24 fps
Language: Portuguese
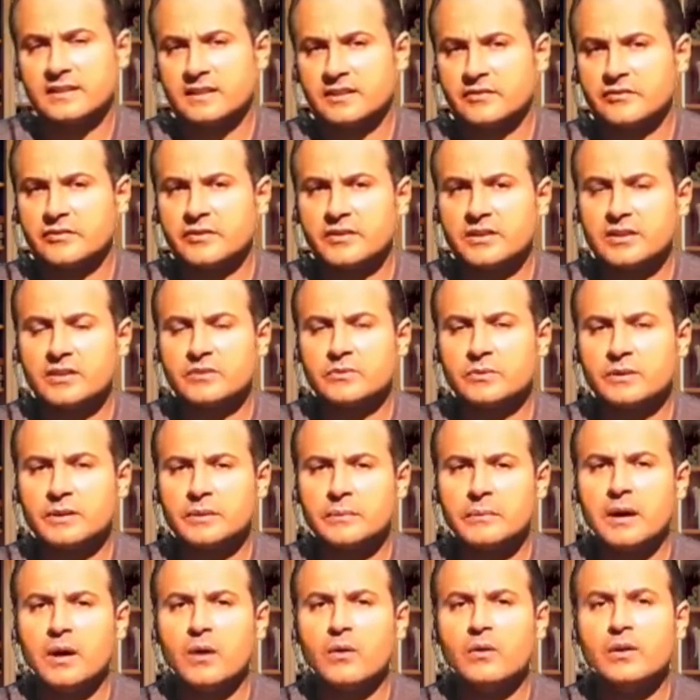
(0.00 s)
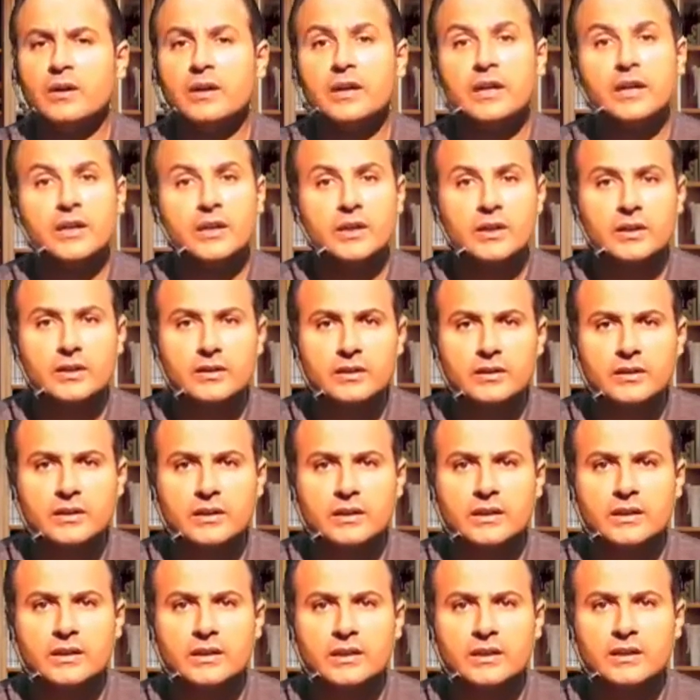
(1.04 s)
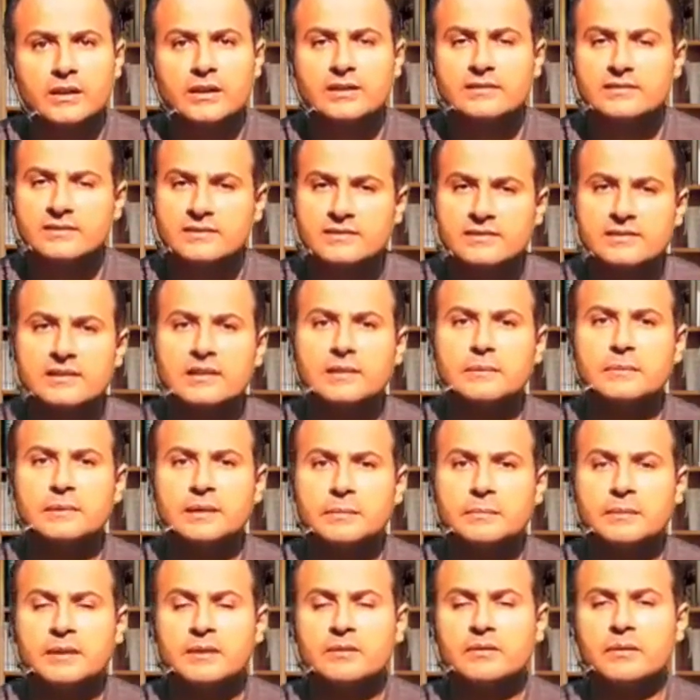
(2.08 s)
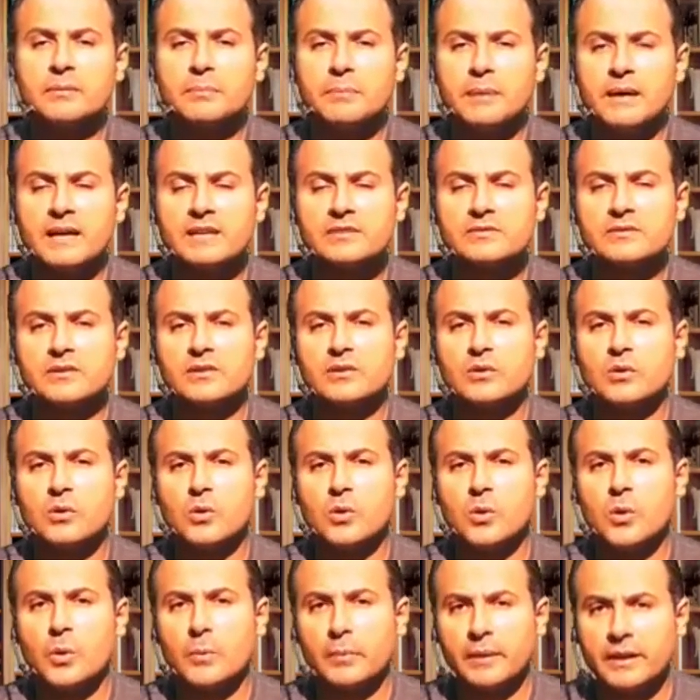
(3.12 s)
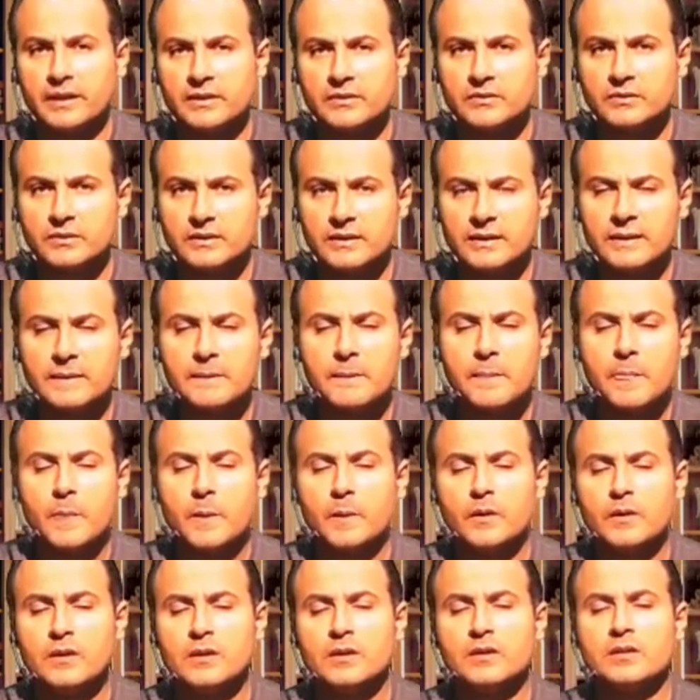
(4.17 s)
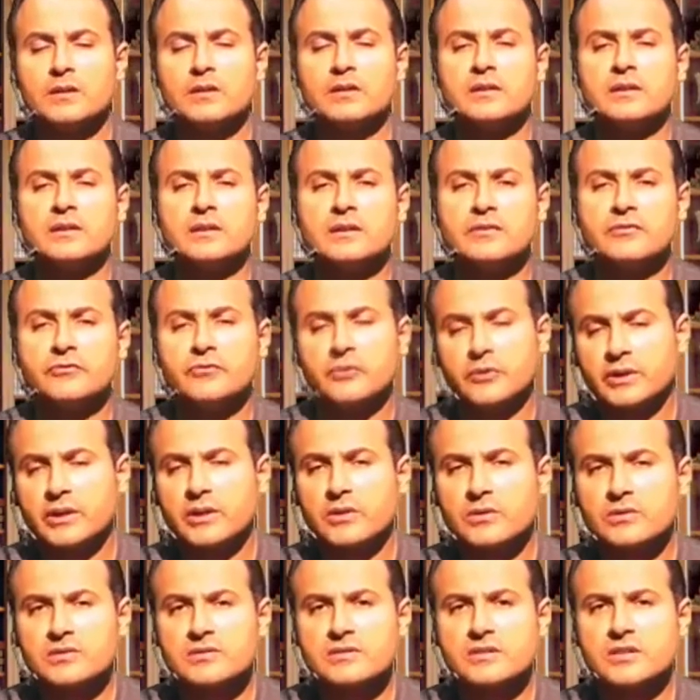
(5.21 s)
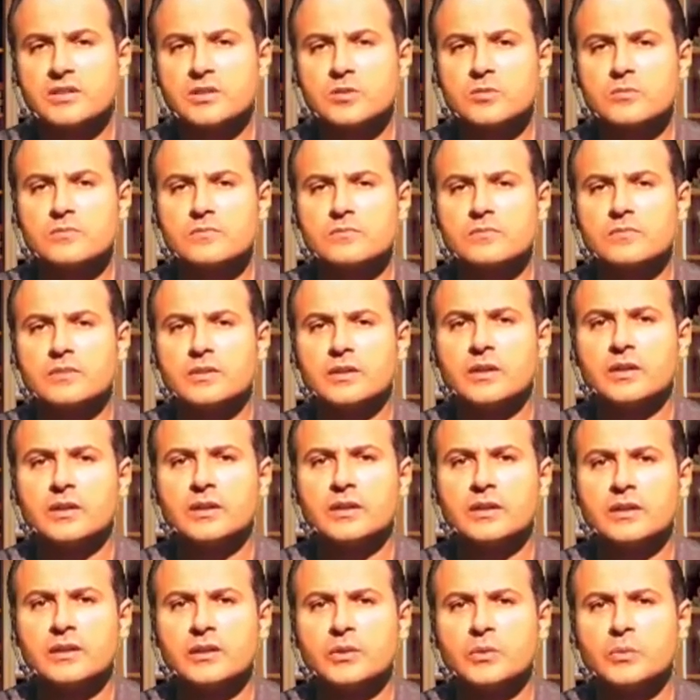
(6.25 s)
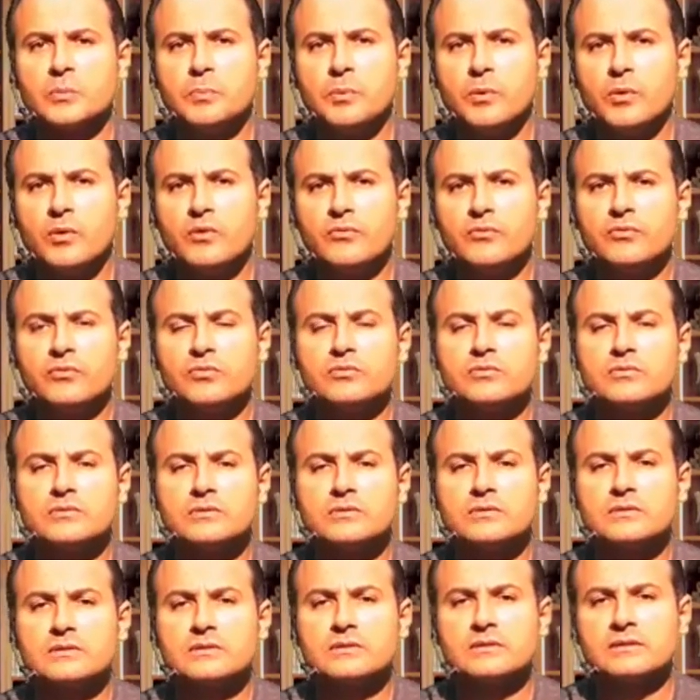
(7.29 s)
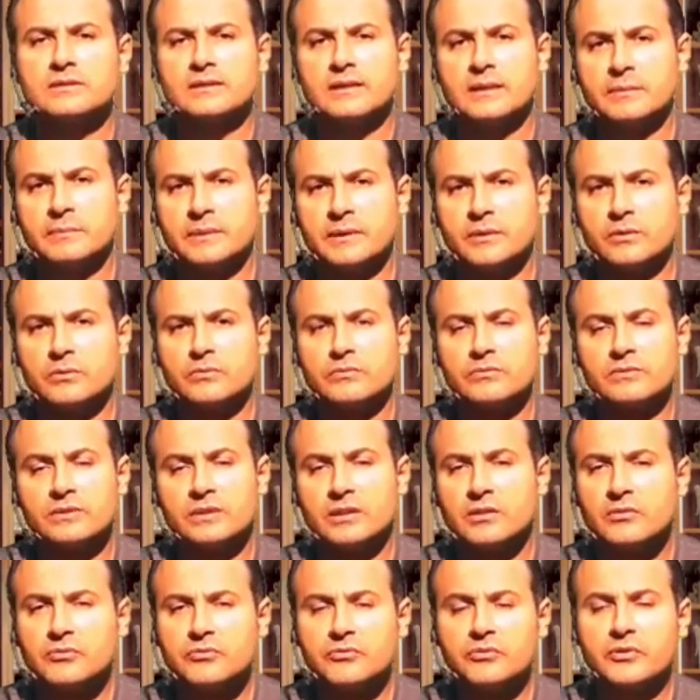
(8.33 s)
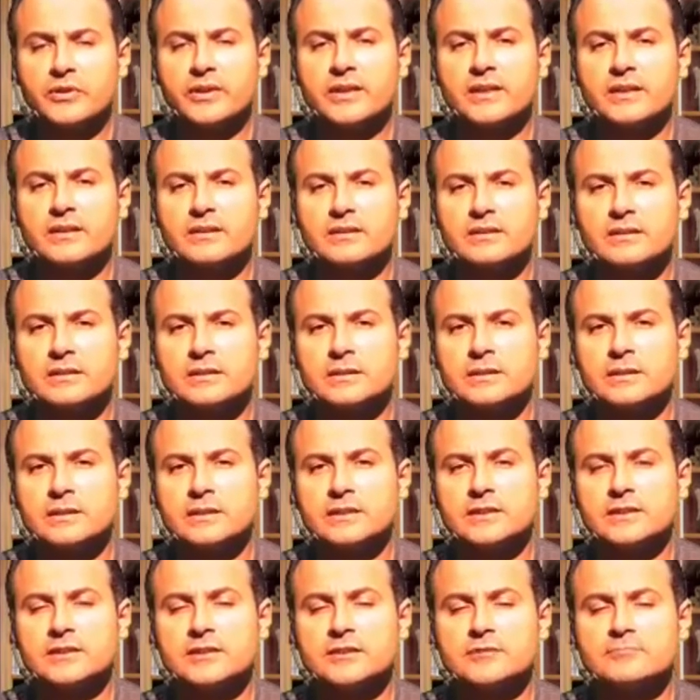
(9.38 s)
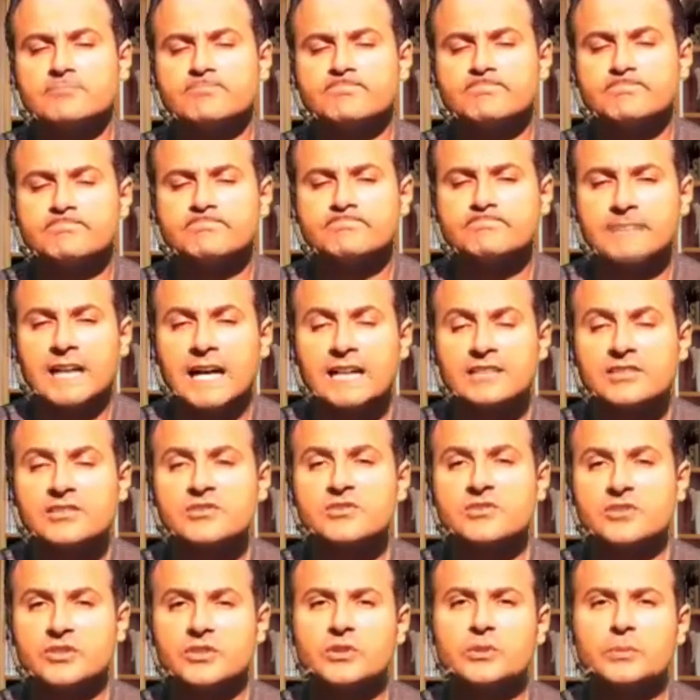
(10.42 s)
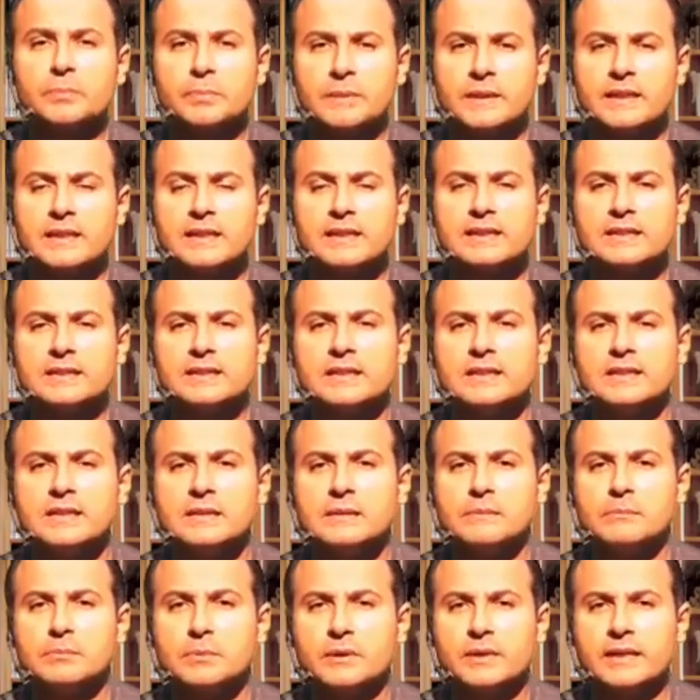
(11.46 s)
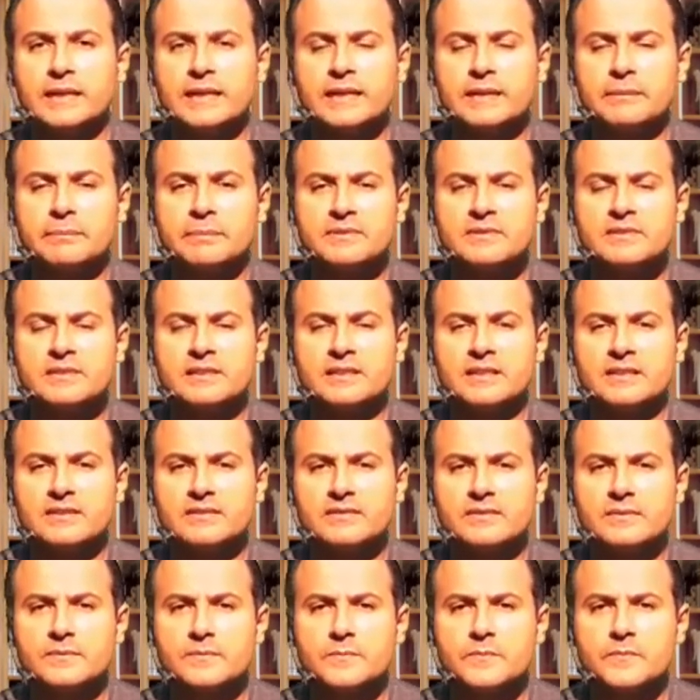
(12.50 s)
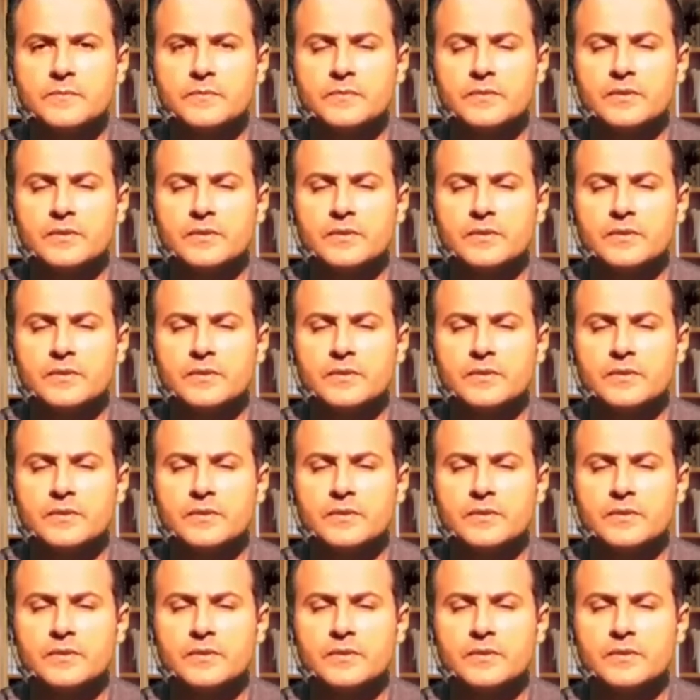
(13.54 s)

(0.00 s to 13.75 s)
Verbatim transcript: sacrificando o animal e assim celebrando a Páscoa, comendo, né? E foi o que aconteceu e o povo hebreu não foi é, atingido pela, por aquela pestilência.